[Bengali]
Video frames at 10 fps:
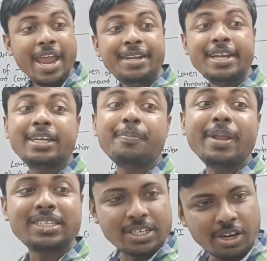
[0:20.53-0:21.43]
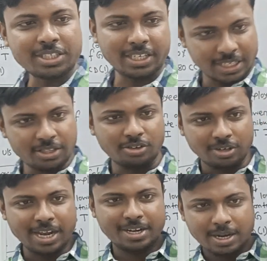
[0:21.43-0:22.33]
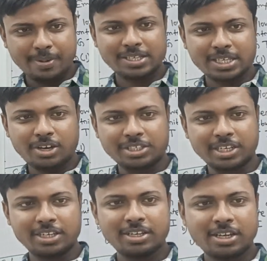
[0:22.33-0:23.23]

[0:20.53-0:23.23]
এইটটি ট্রিপল সি হয়েছে তাই তো এইটটি ট্রিপল সি হয়েছে